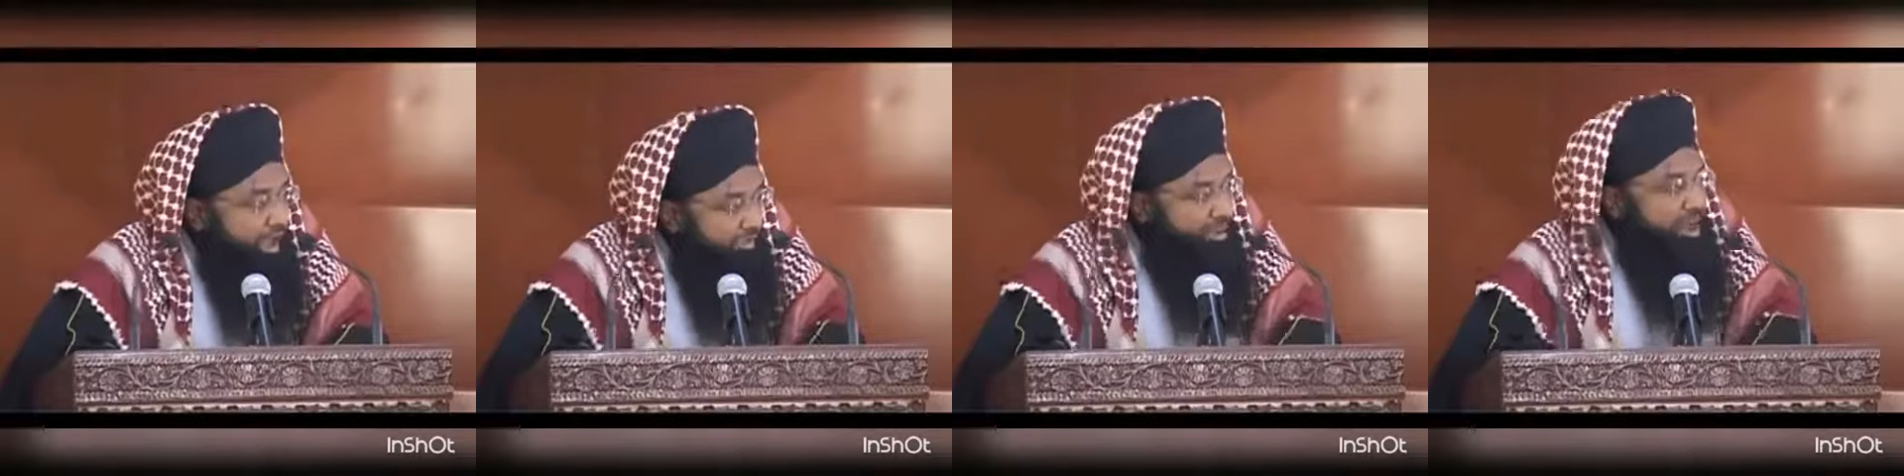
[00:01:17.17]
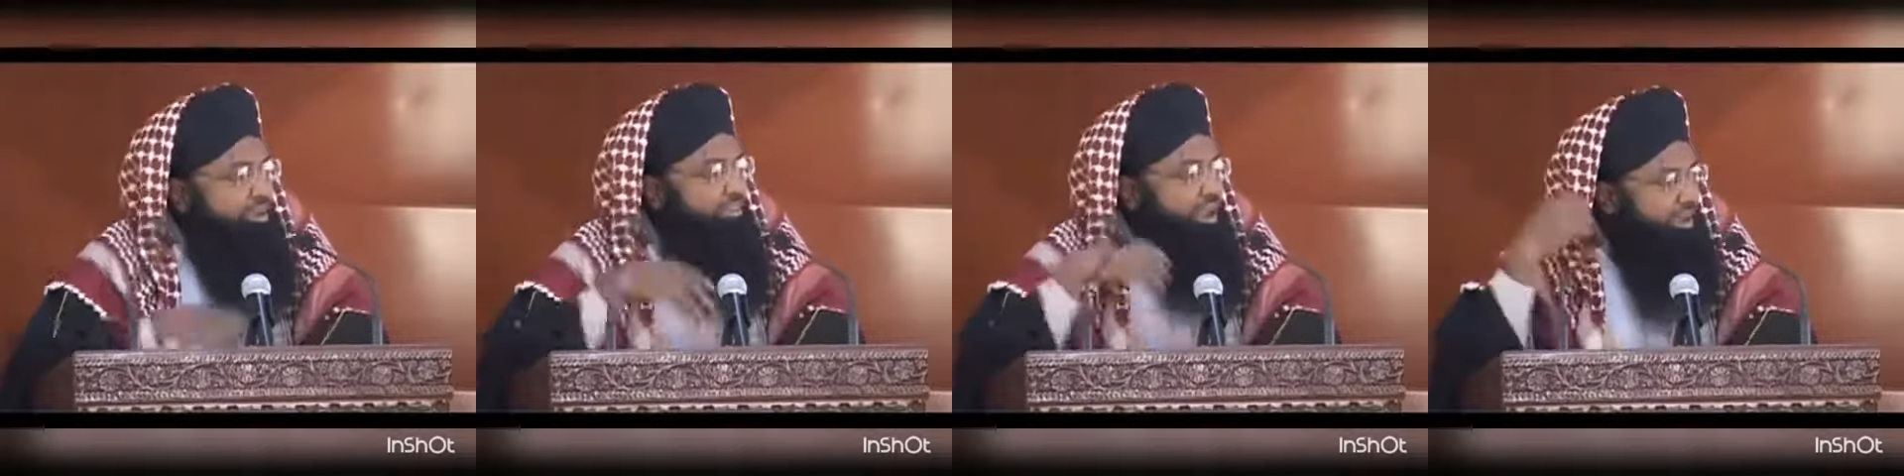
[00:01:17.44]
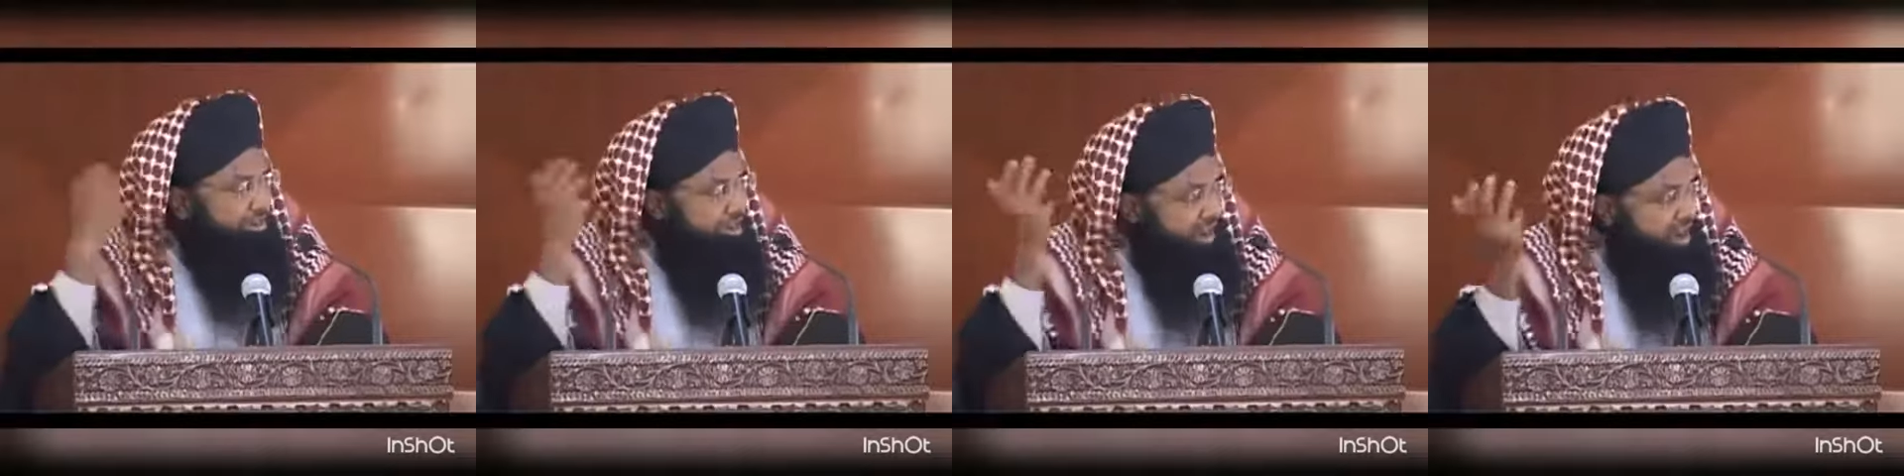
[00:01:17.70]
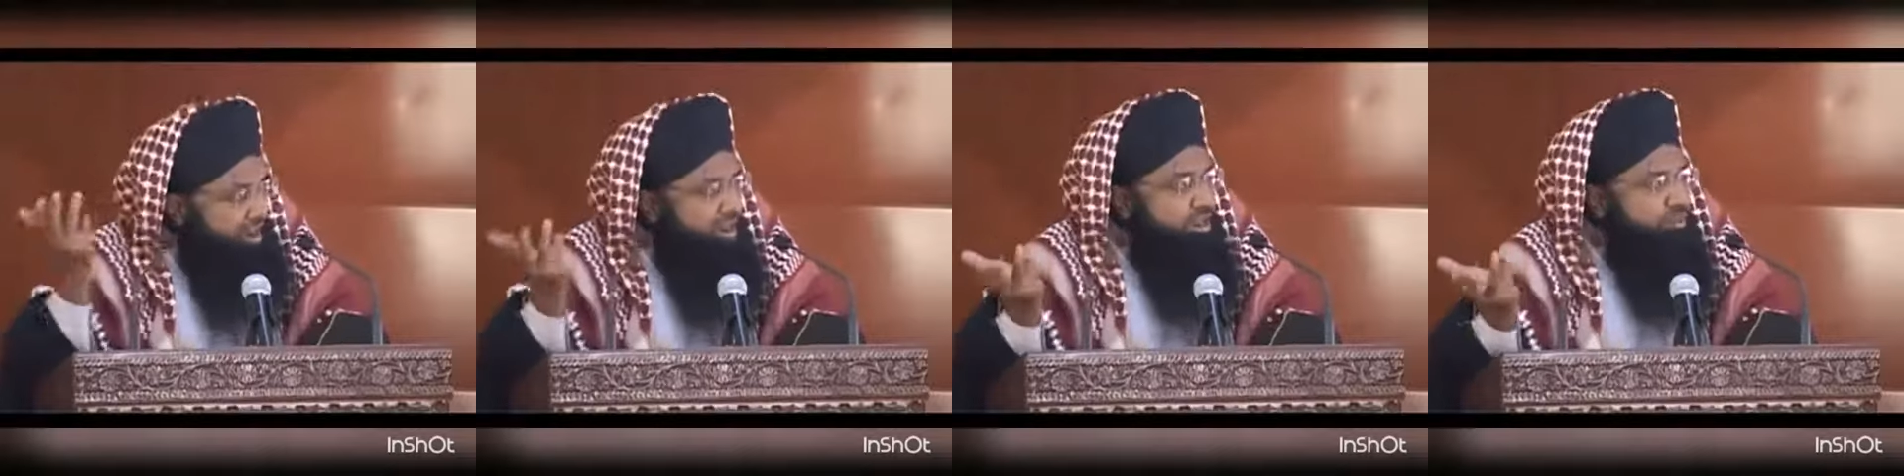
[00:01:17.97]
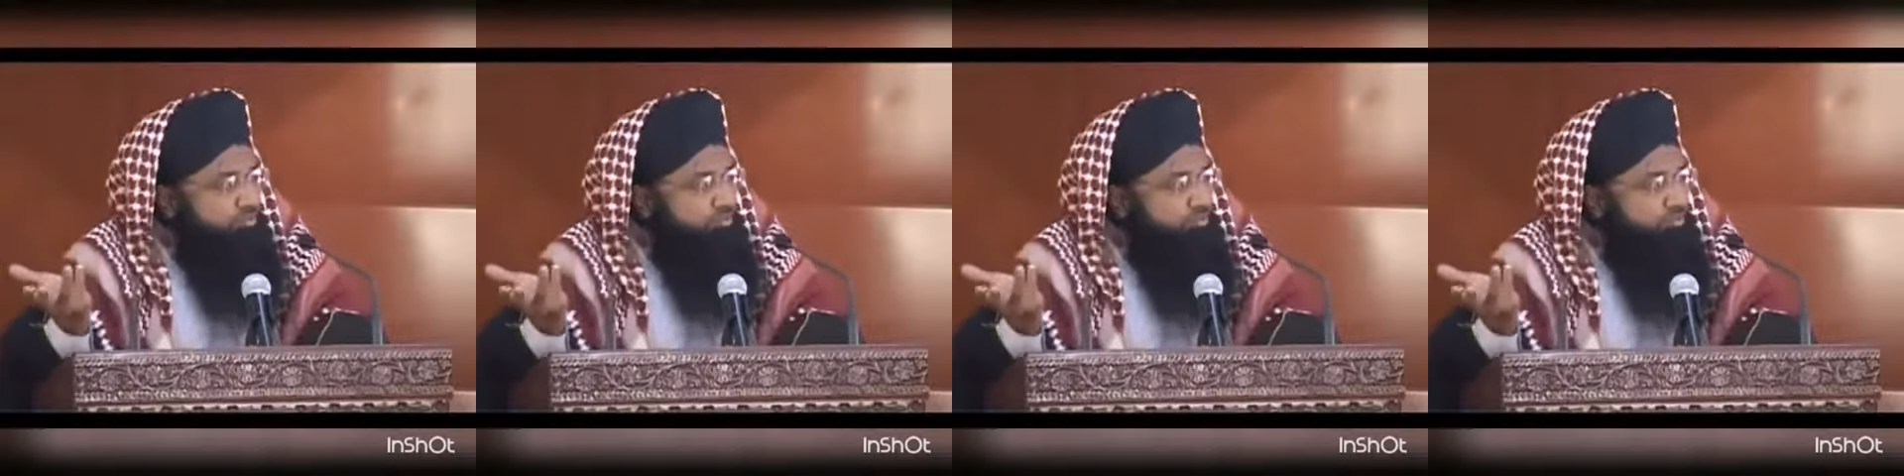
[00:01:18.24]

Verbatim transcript: அதனால் தான் அவர்கள்